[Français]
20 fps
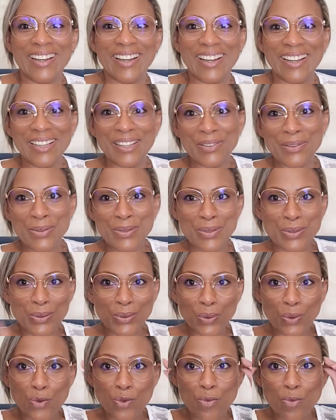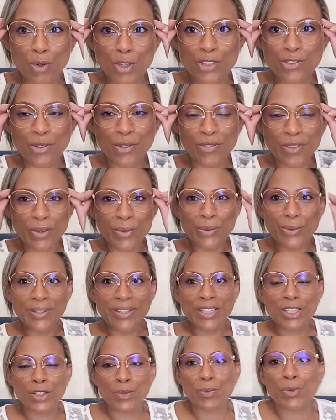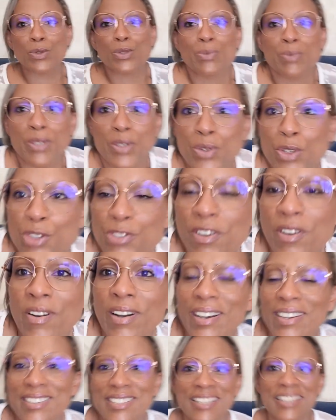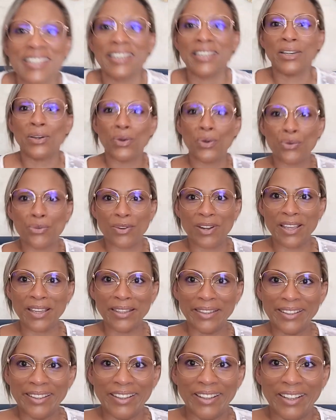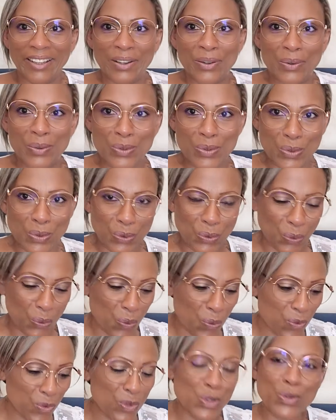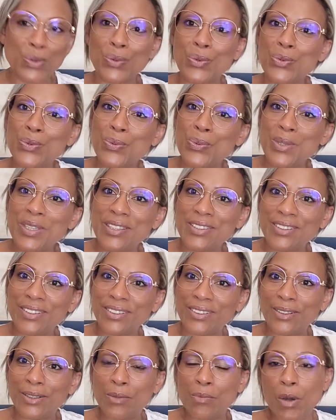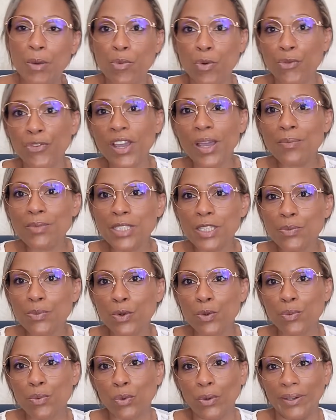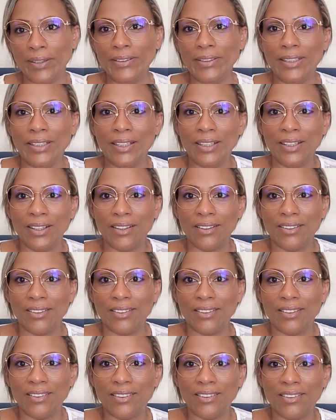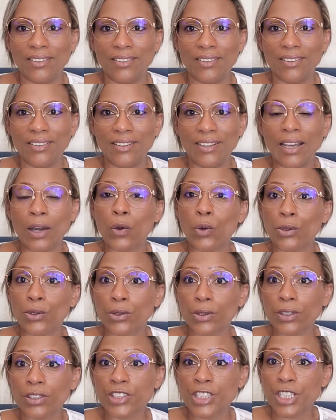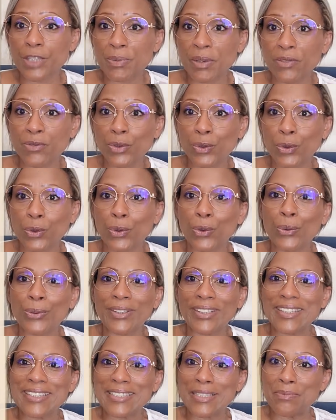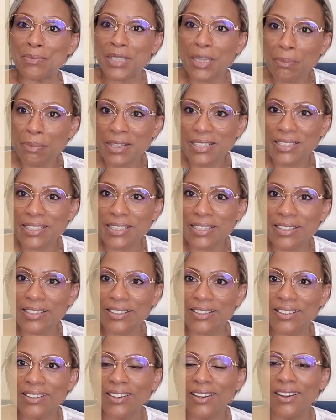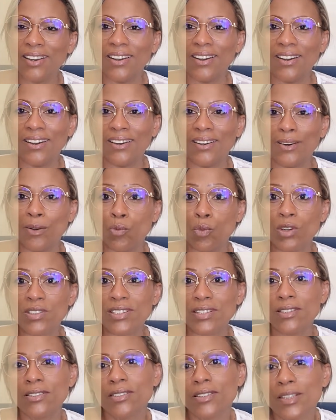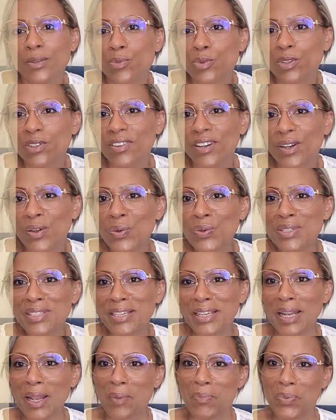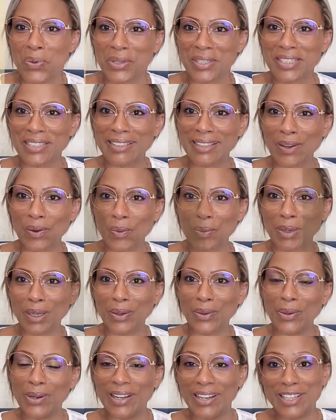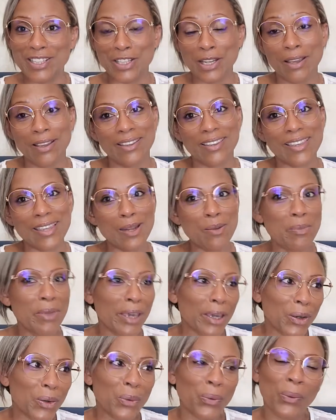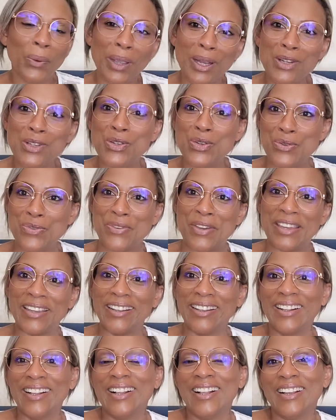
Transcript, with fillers: Allez, on se retrouve. je vais enlever les lunettes, je pense, parce que je vais avoir un sacré reflet. On se retrouve aujourd'hui euh, bah, pour faire un petit peu le point. Euh, la j'espère que votre rentrée s'est bien passée. Euh, moi, ça y est, ce début des vacances, la petite a repris le collège. Quelle mère cruelle je fais.